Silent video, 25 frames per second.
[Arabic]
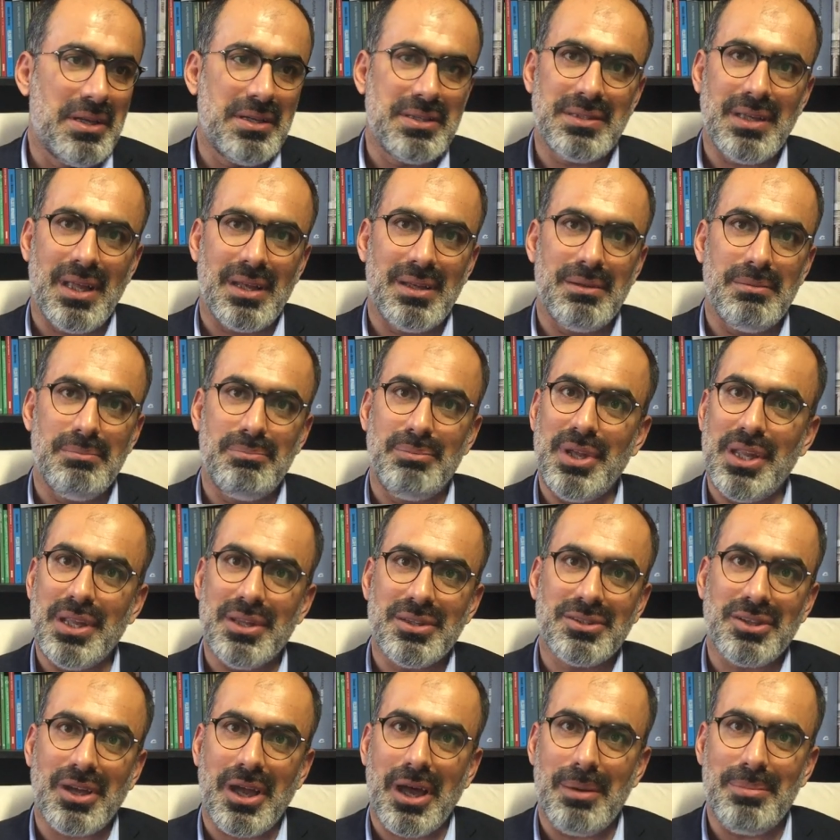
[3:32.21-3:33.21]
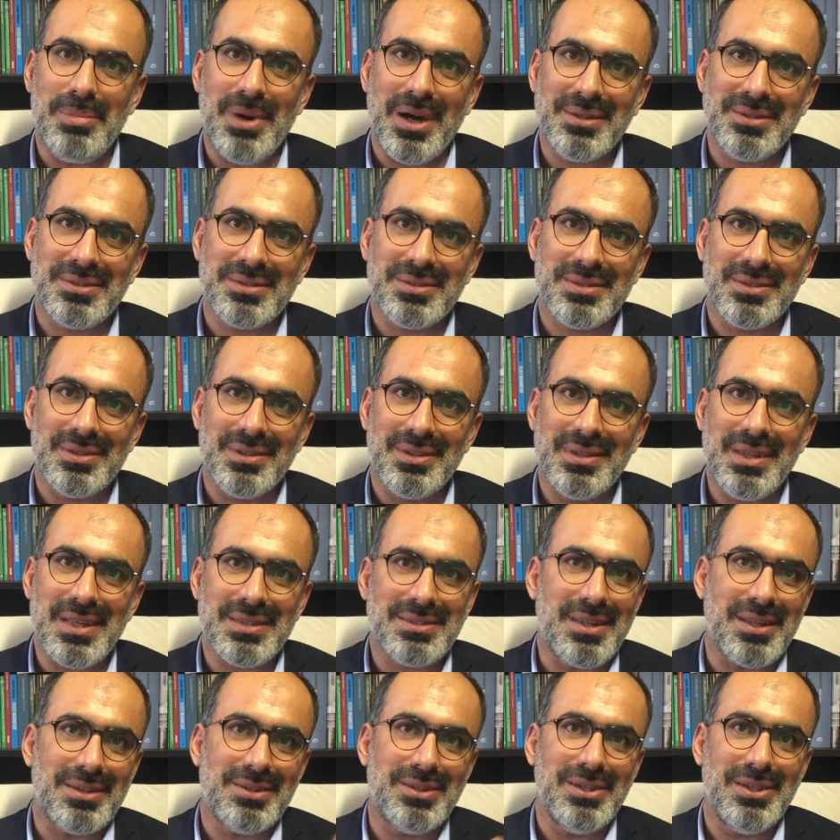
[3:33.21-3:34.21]
إذا بانتخابات
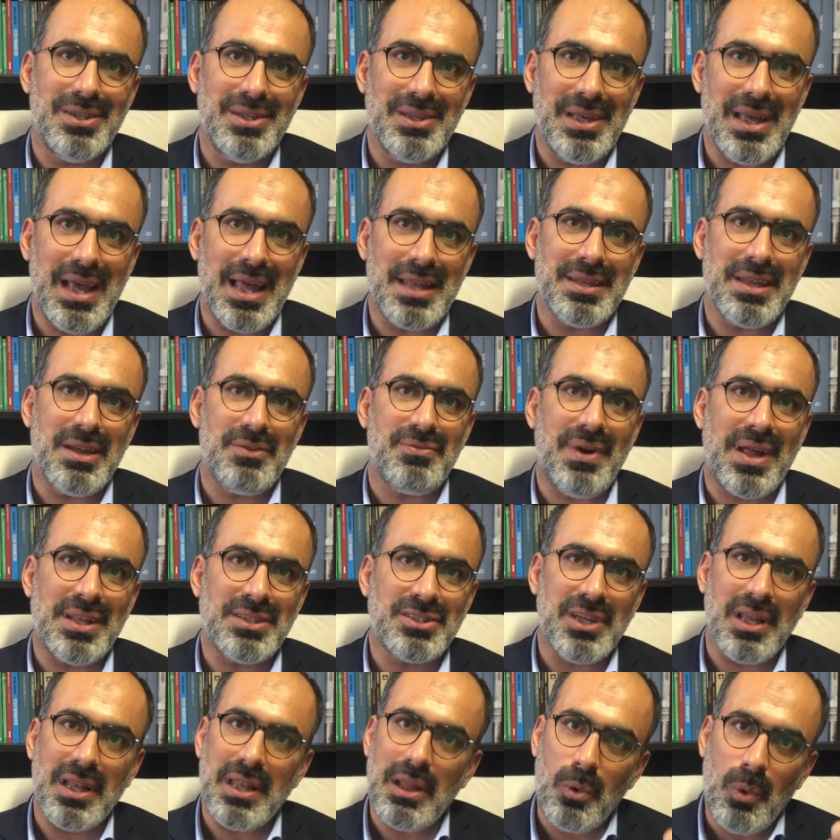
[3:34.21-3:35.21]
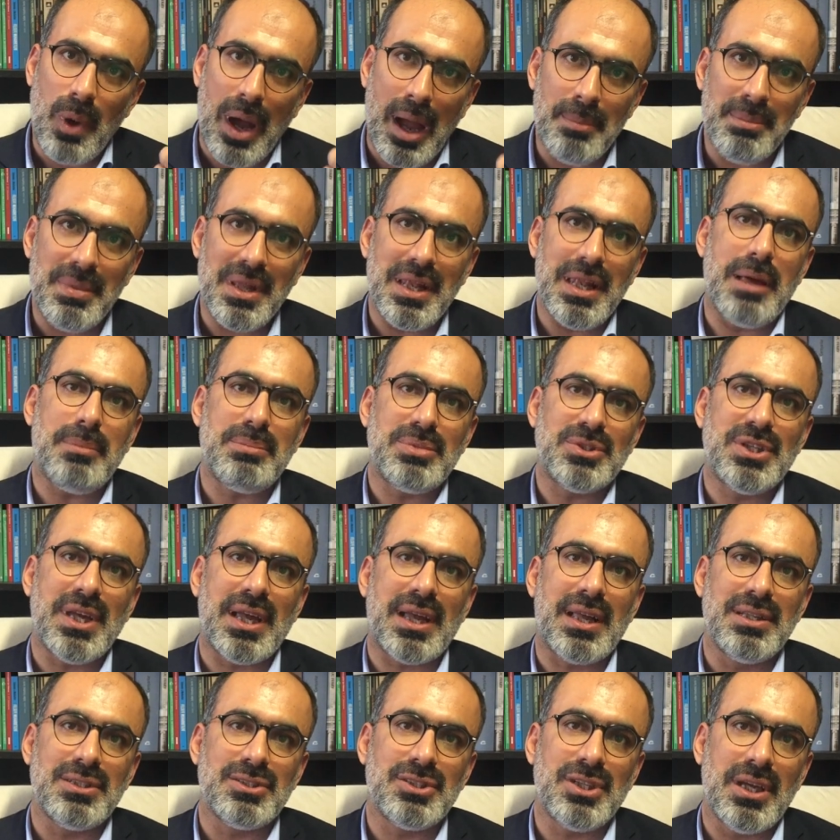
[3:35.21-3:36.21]
نستطيع أن نفعل شيء لو عملنا
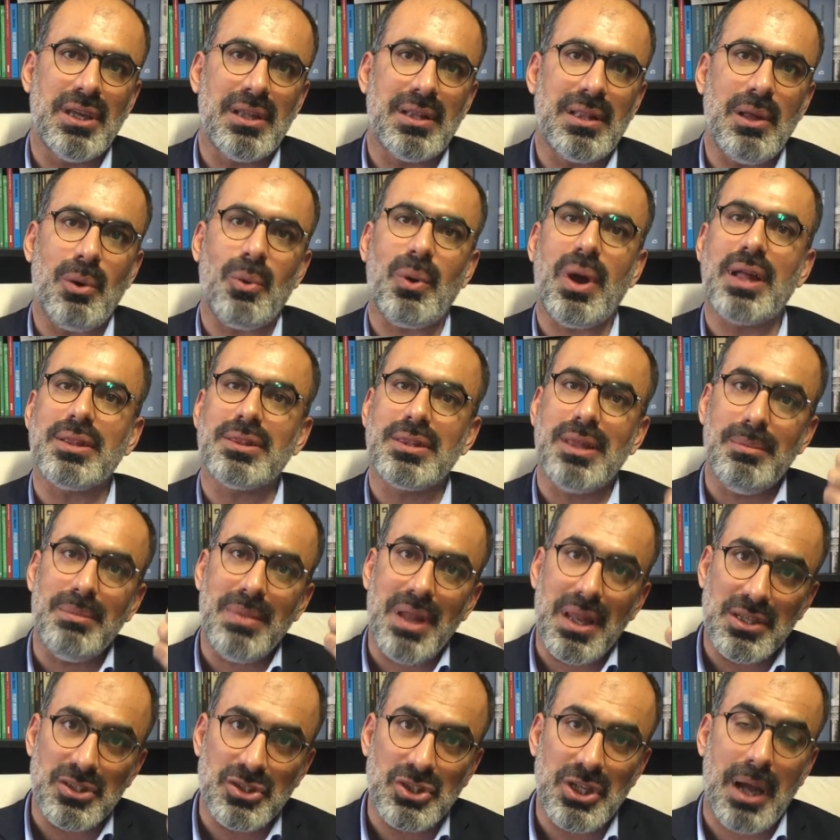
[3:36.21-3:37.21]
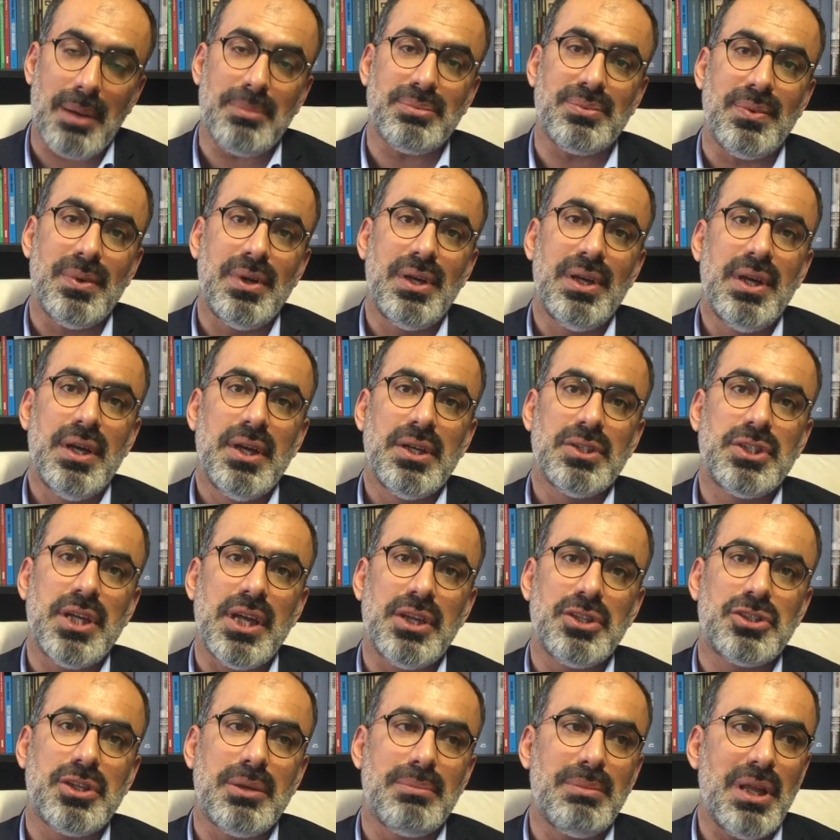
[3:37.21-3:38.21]
بشكل جيد لو قدمنا للشعب
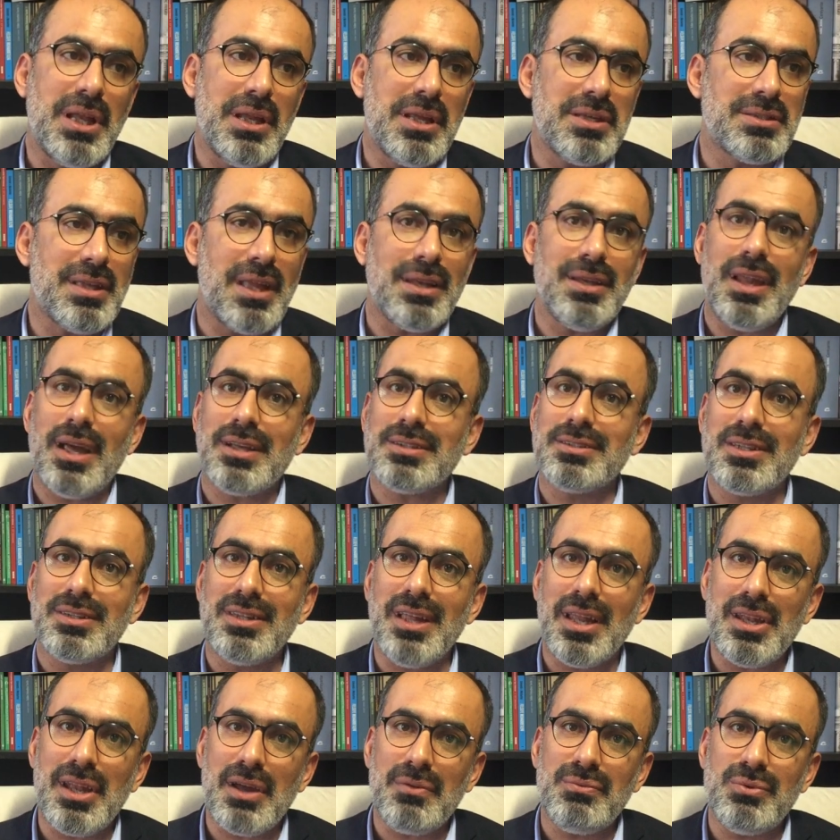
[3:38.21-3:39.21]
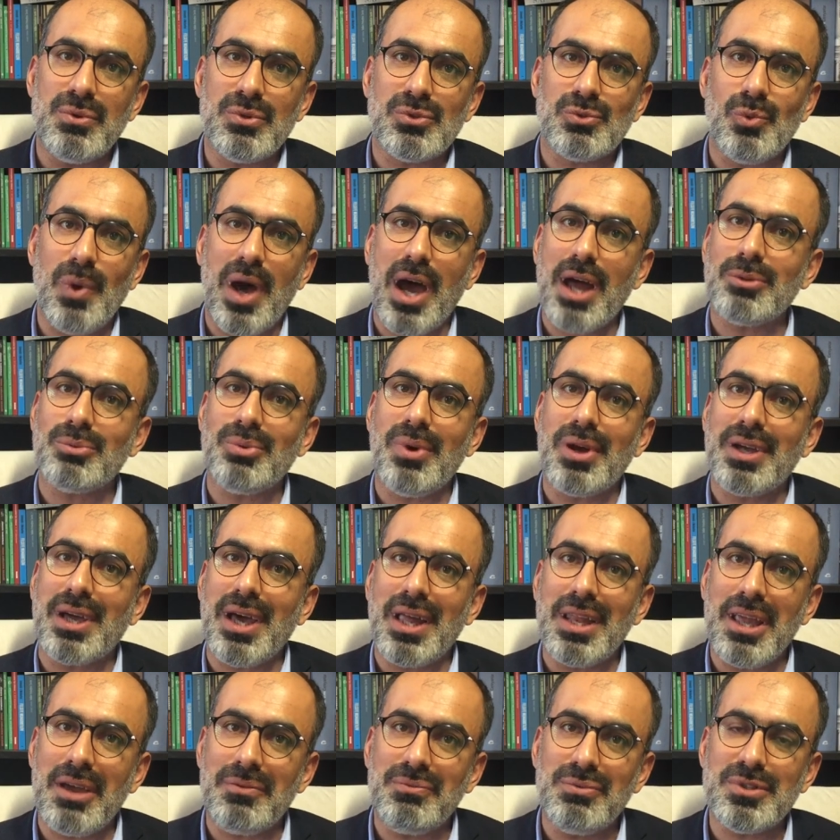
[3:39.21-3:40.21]
شيء جميل إذا نحتتل نفوز وأردوان
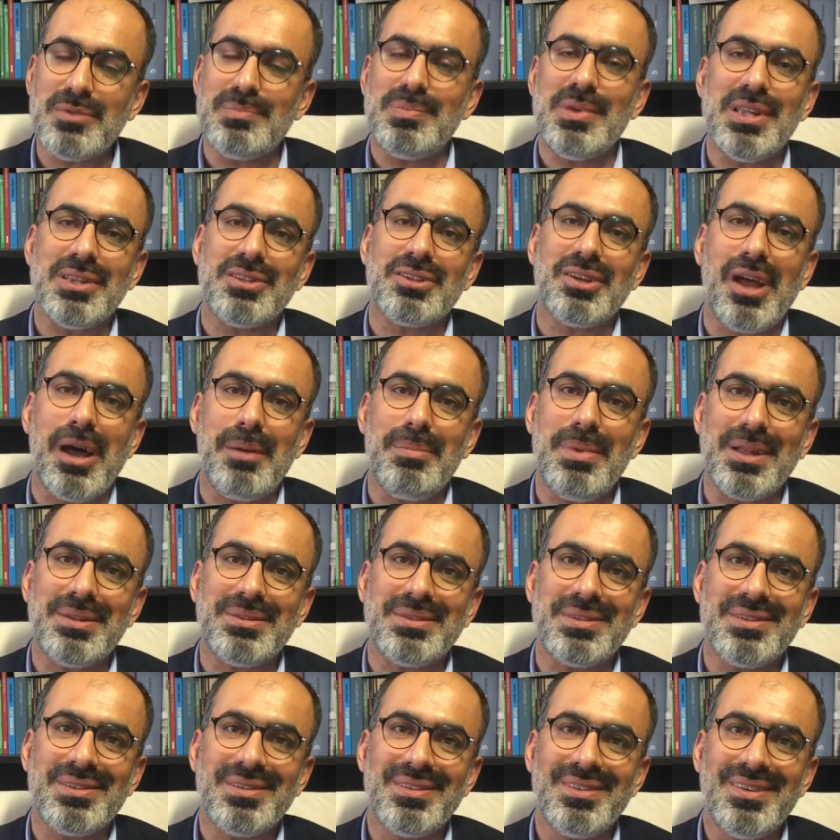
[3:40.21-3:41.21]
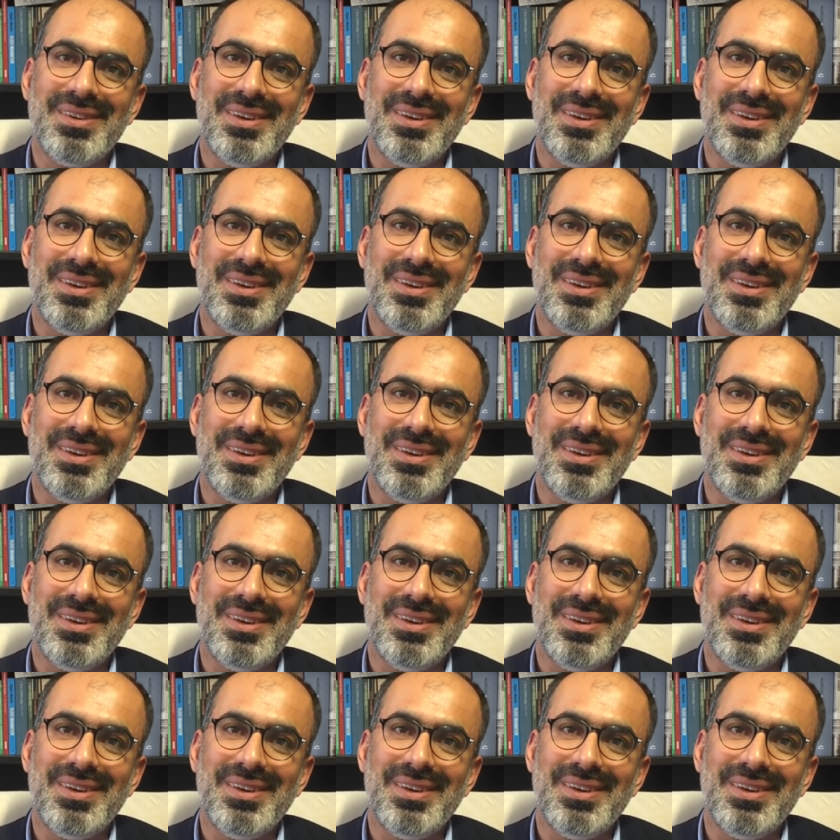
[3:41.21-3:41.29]
كان يفوز بانتخابات